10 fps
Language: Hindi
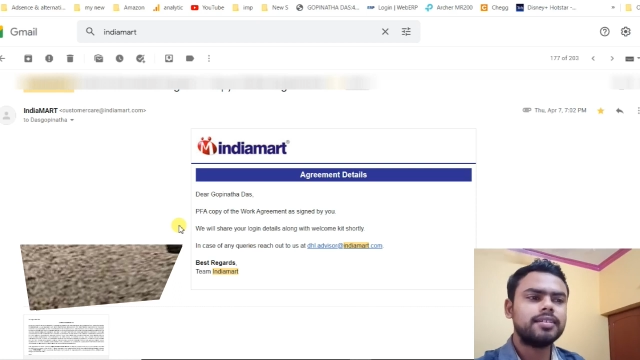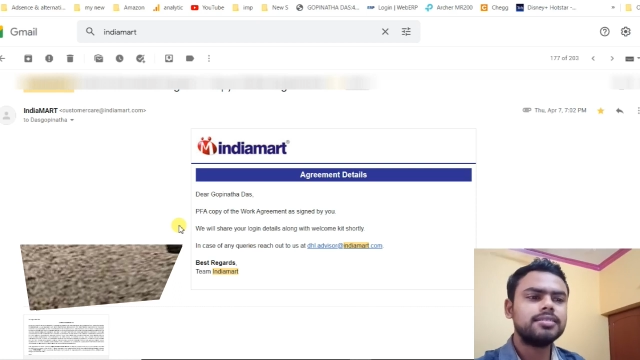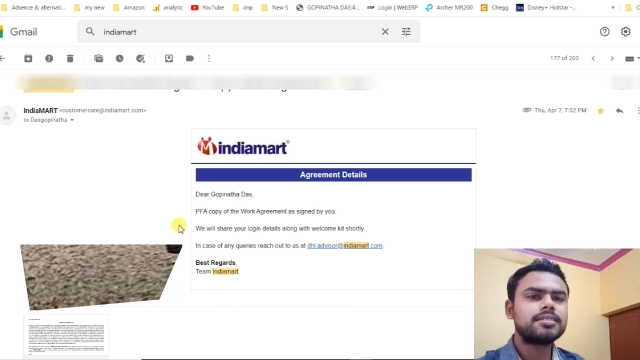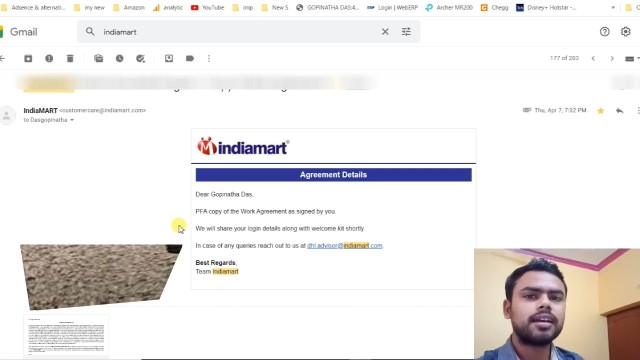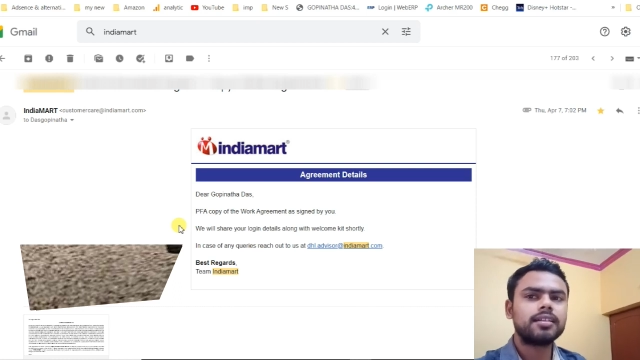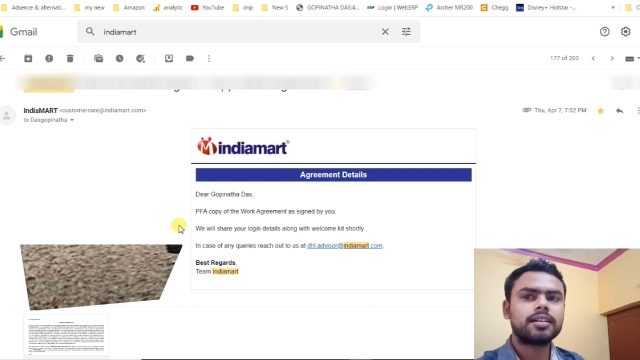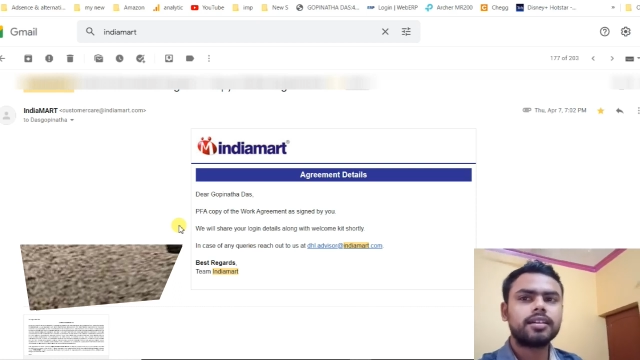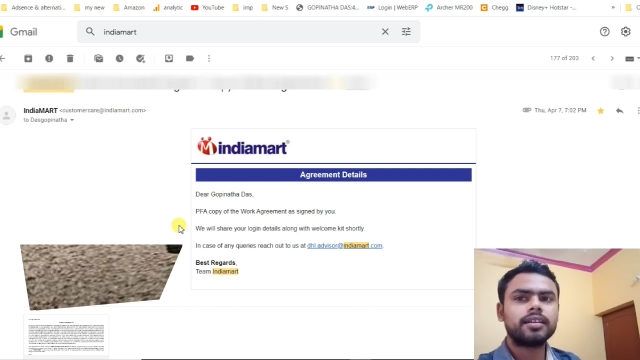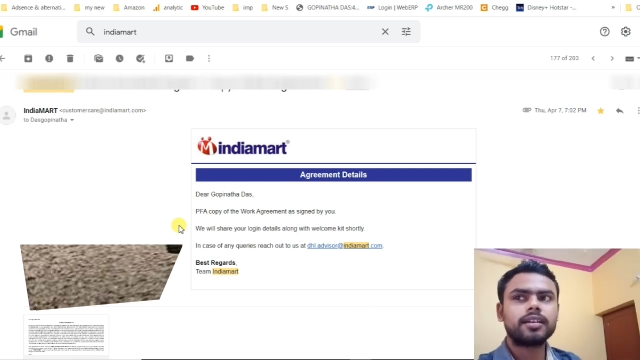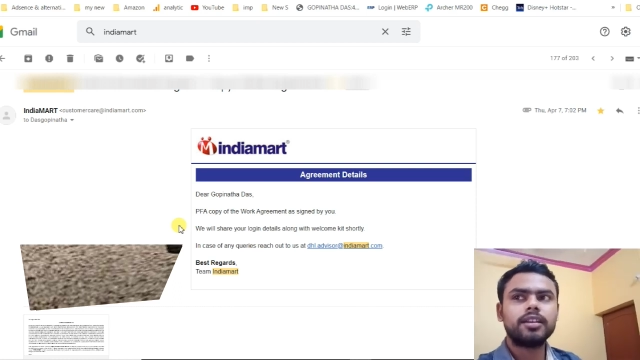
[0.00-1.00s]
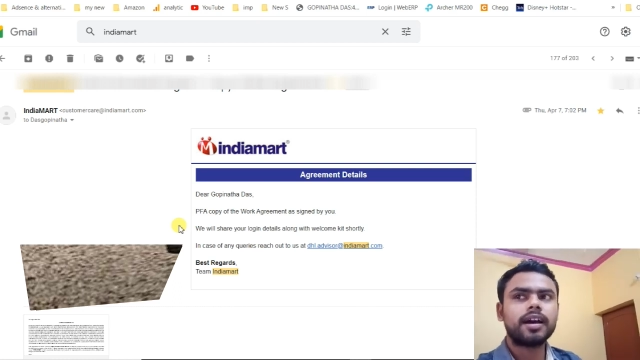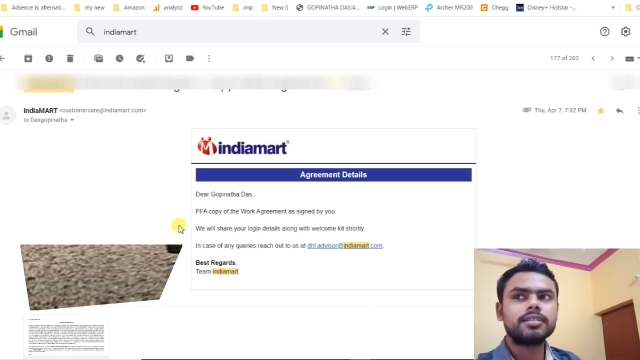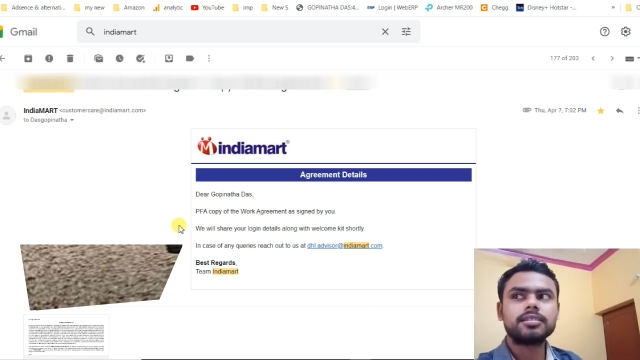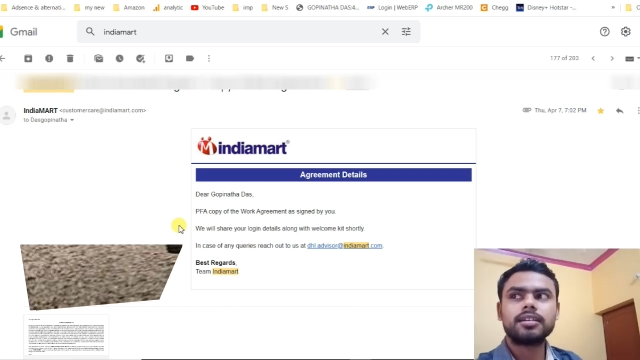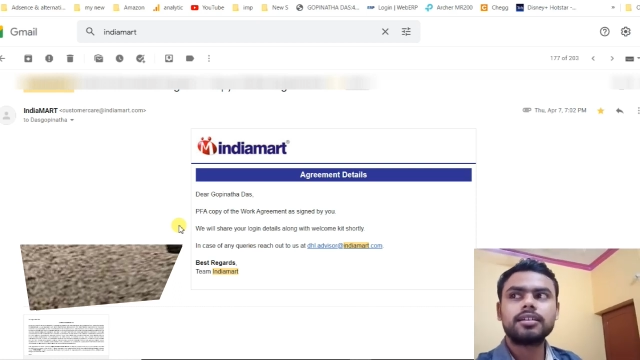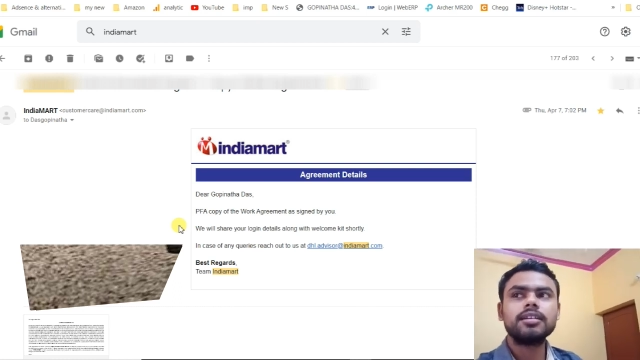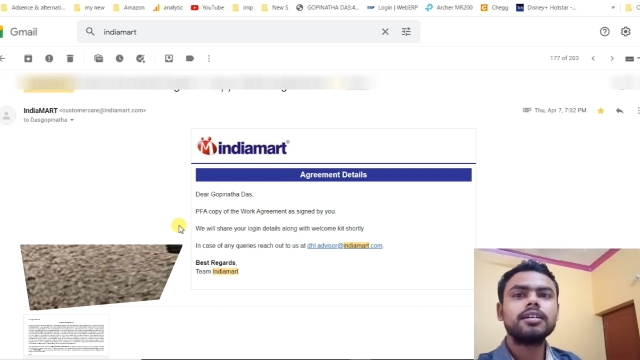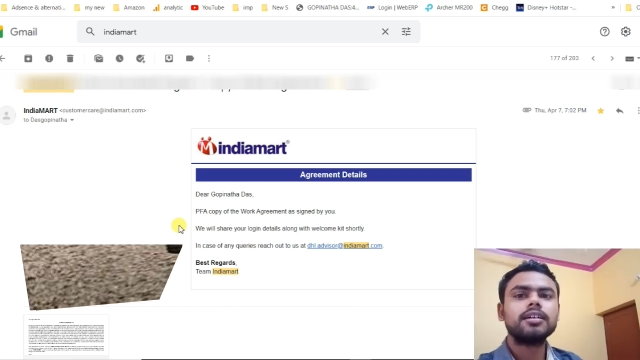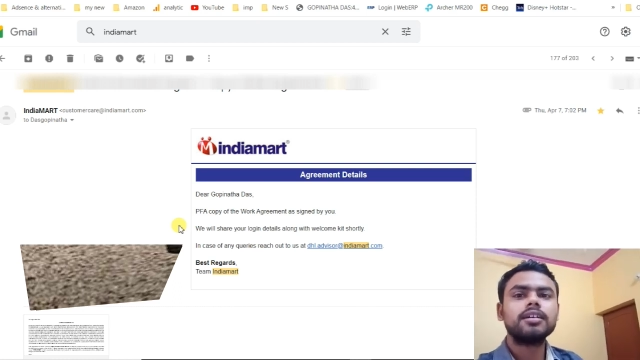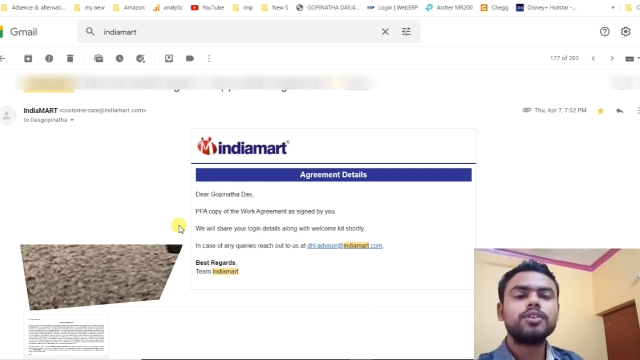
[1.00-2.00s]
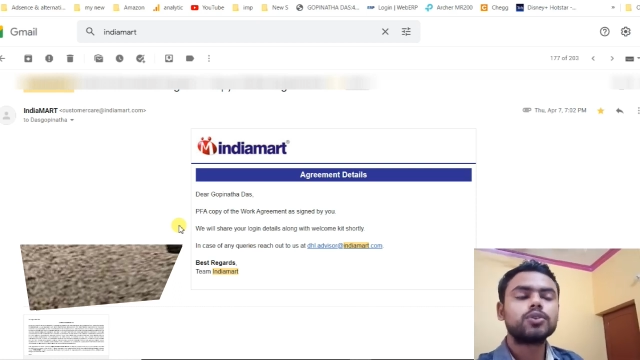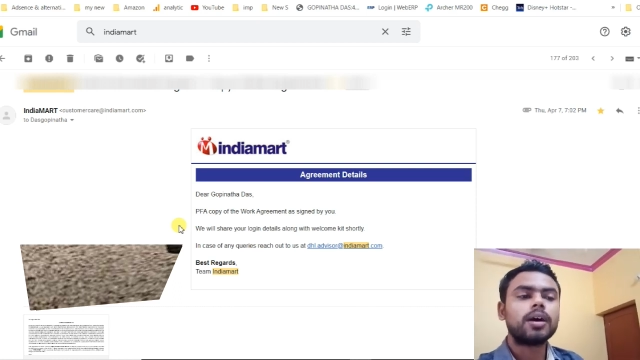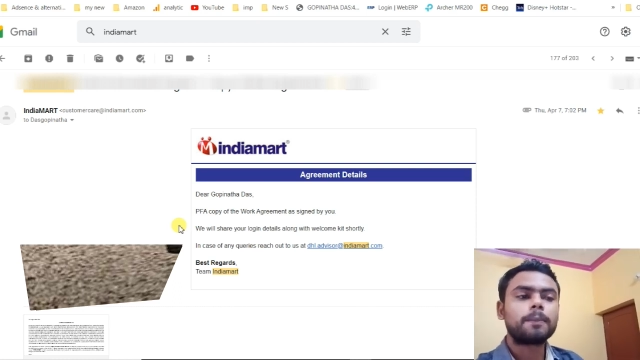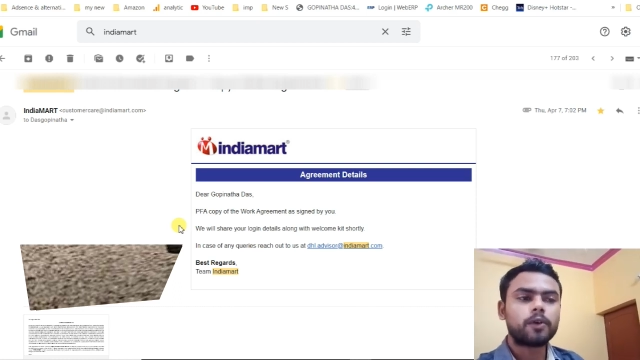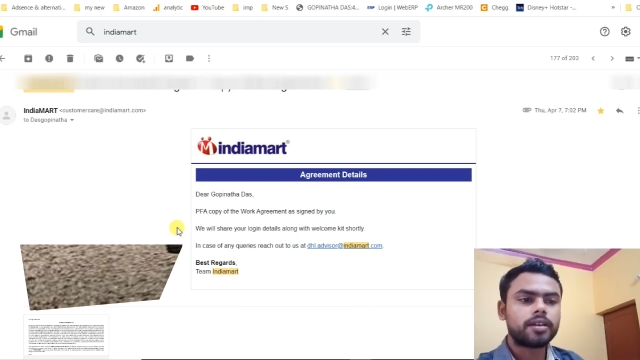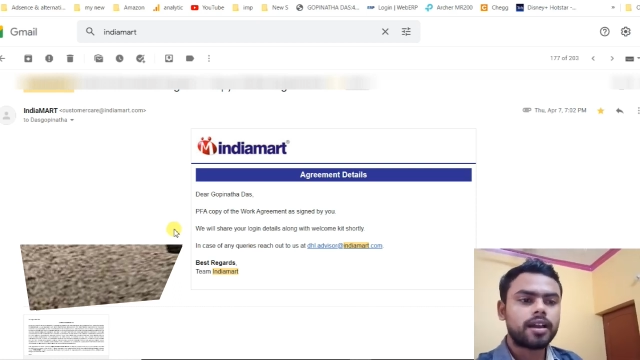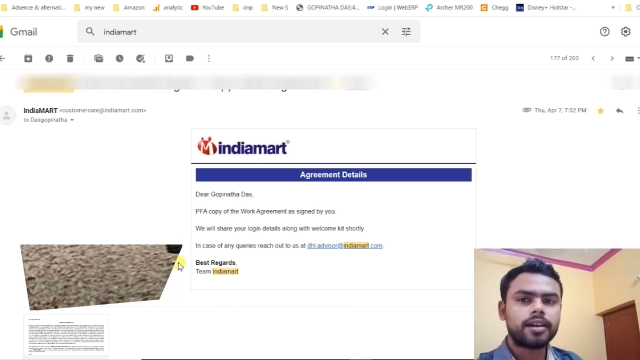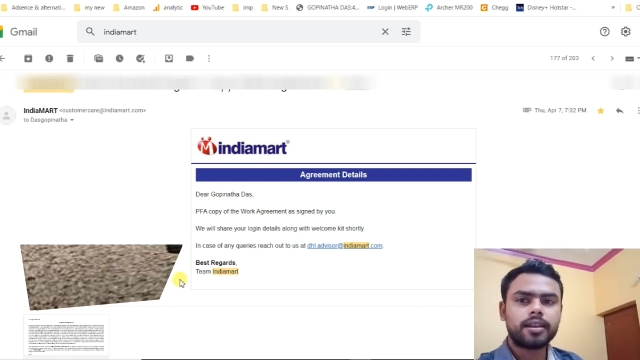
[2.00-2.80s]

ई साइन करने के लिए आ जाएगी तो आपको क्या